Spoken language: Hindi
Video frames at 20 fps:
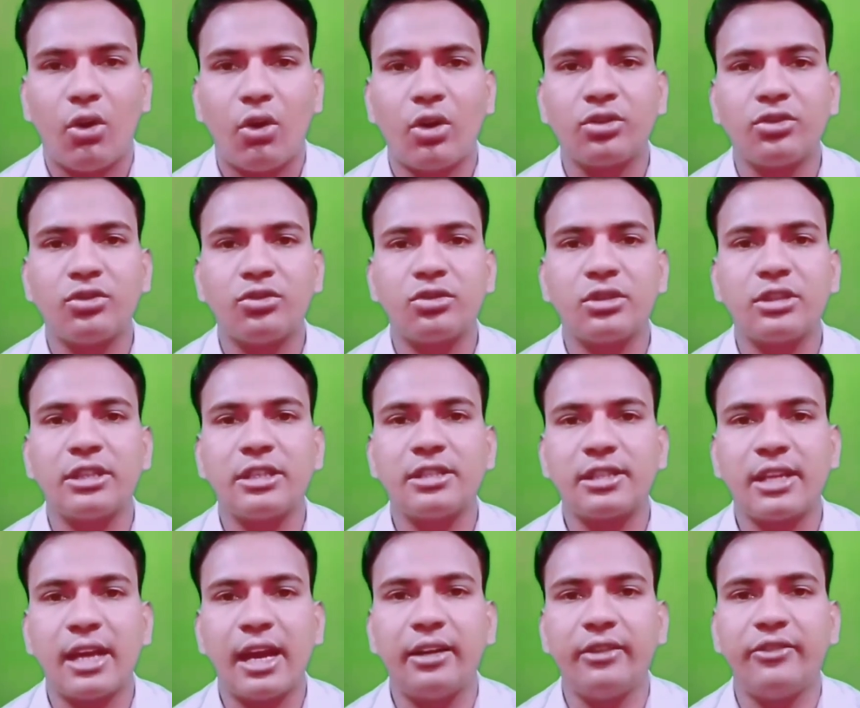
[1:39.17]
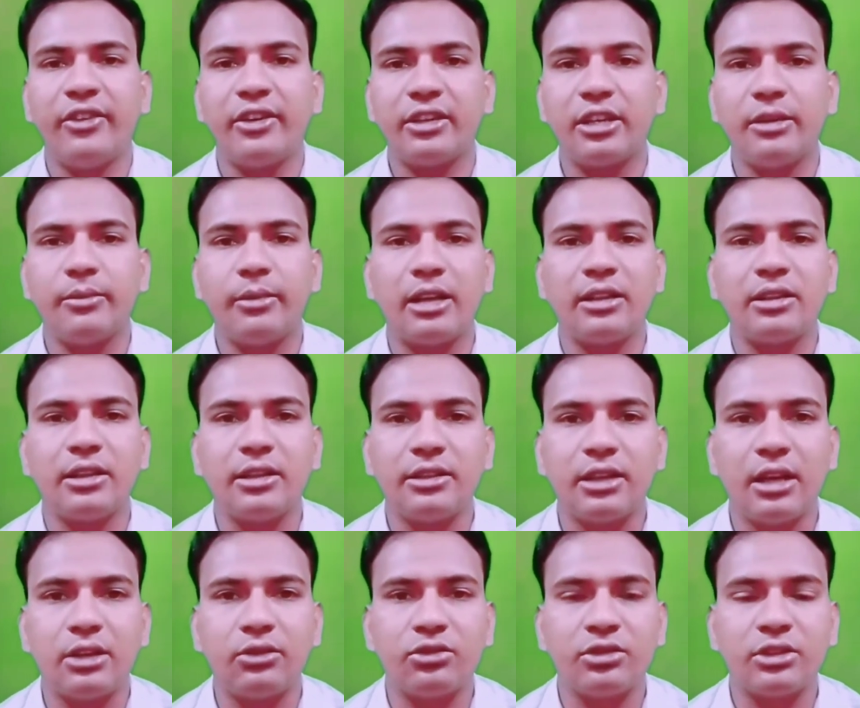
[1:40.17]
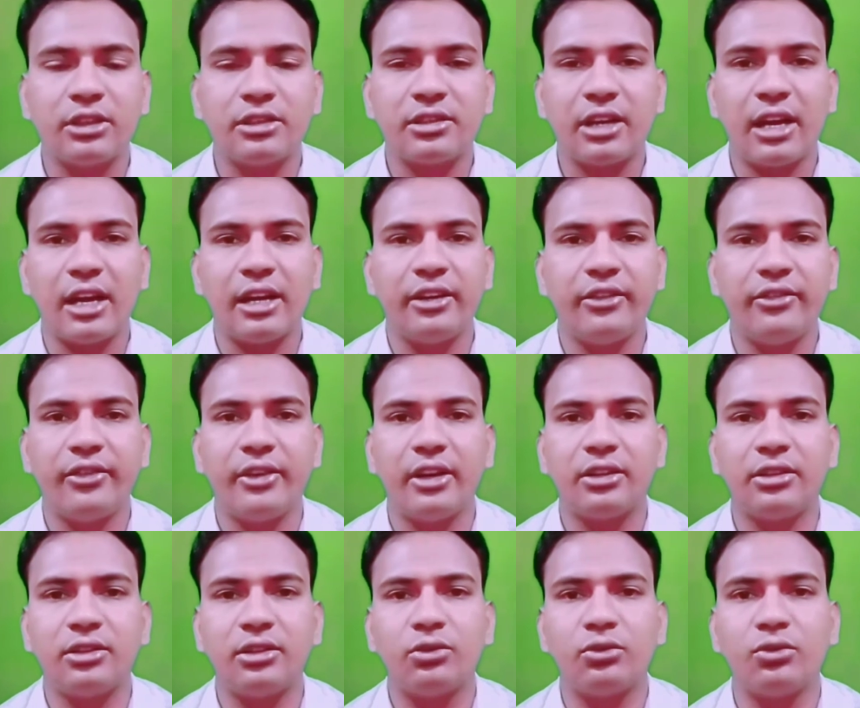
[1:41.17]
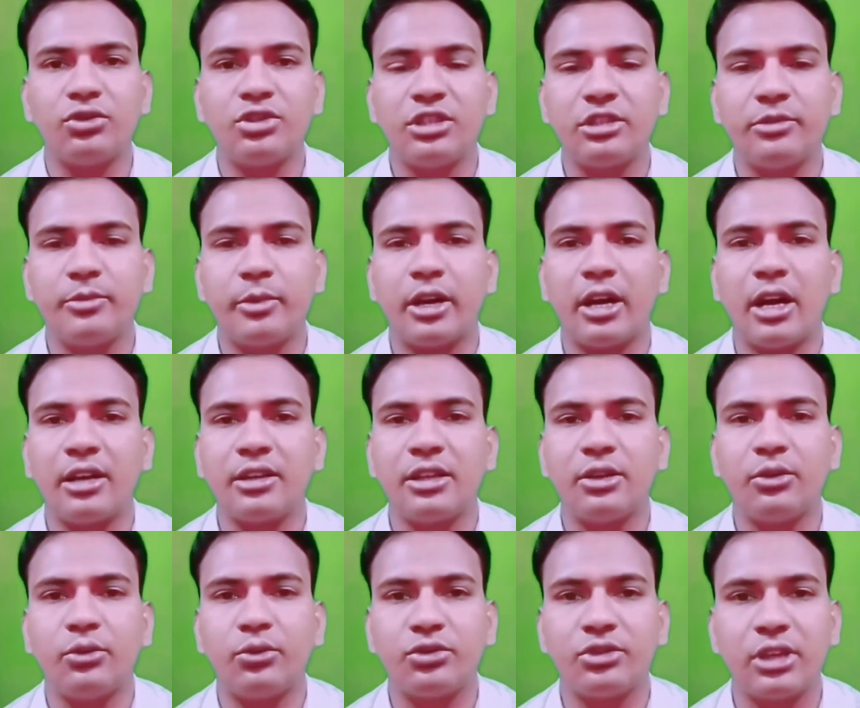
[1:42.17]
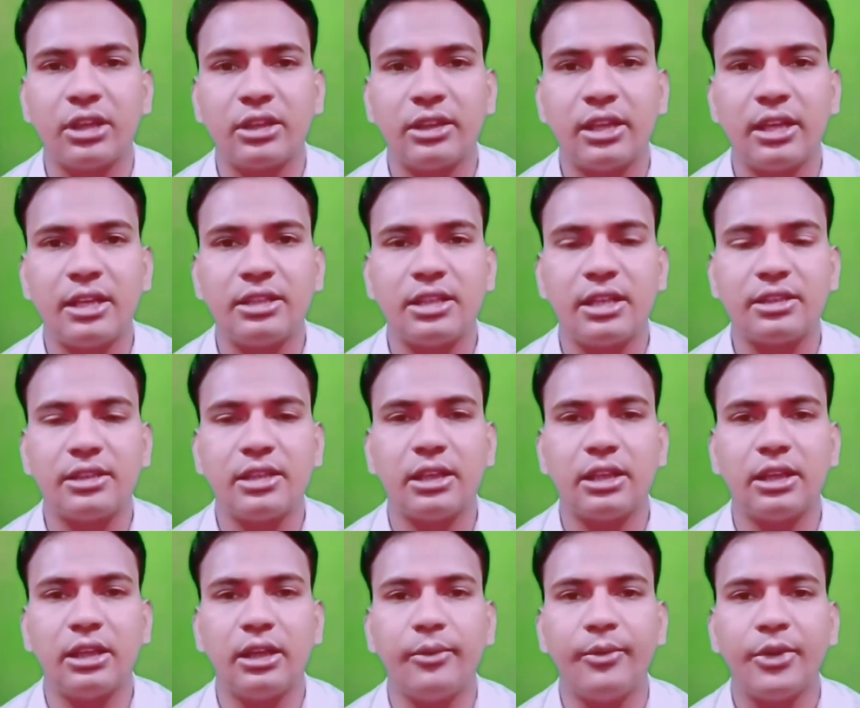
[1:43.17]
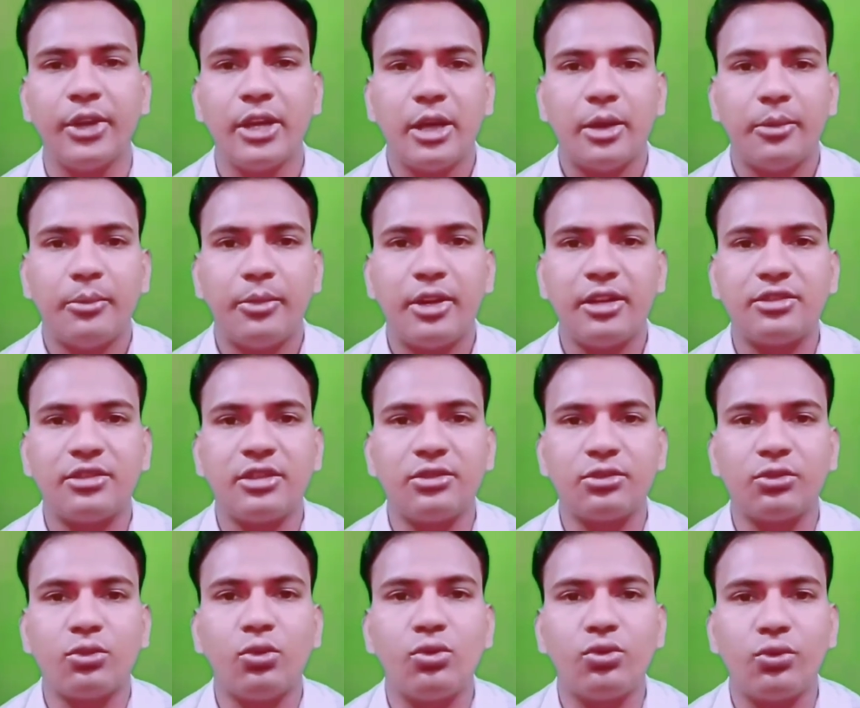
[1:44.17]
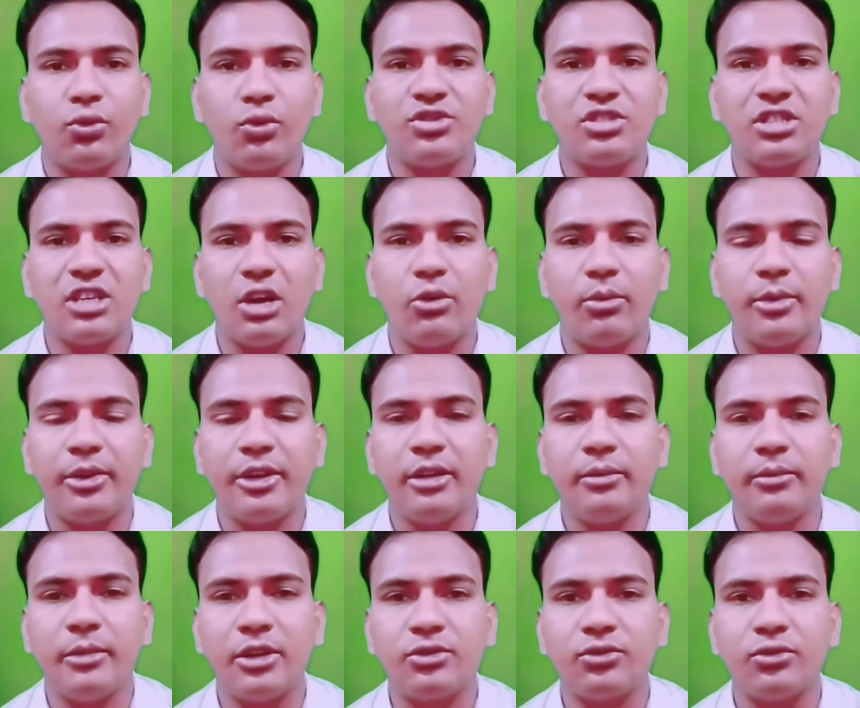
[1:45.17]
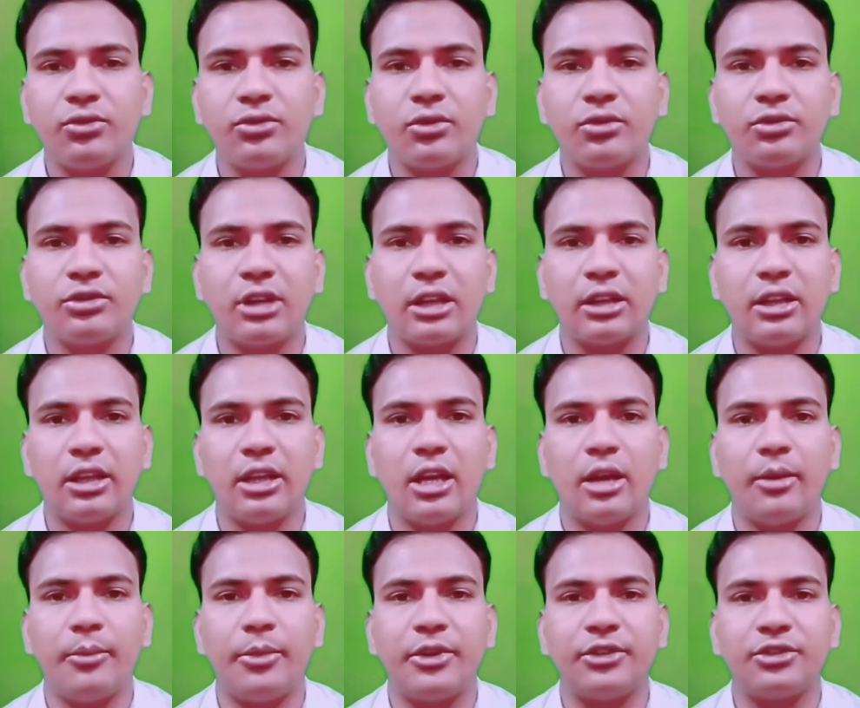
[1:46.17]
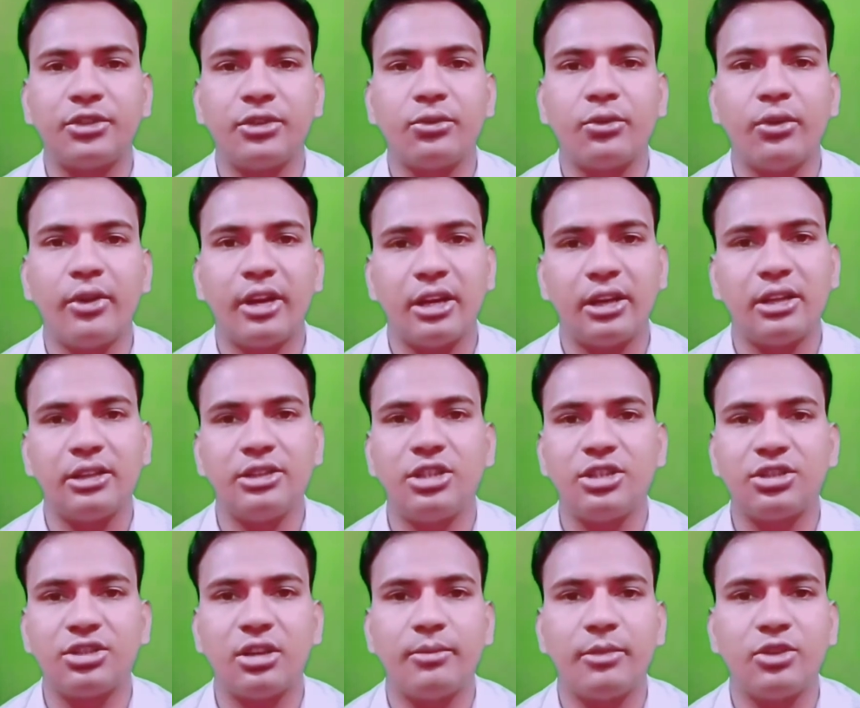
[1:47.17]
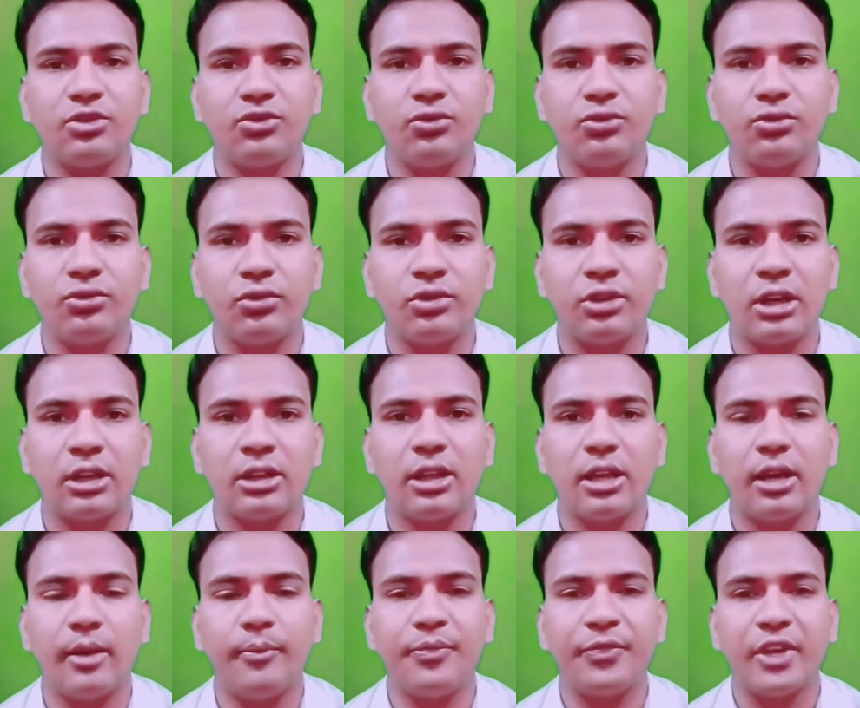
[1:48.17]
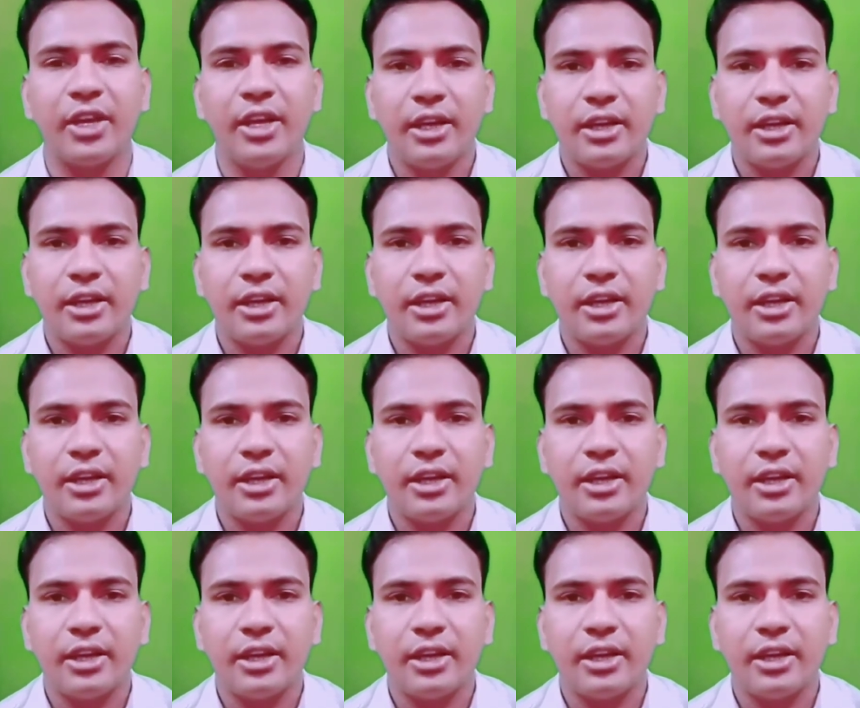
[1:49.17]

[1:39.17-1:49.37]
और दोस्तों इसके साइड इफेक्ट की बात की जाए तो इसके साइड इफेक्ट कुछ इस प्रकार के हो सकते हैं जैसे कि पेशेंट को नोजिया वोमिटिंग महसूस हो सकती है पेशेंट को हेड जैसा महसूस हो सकता है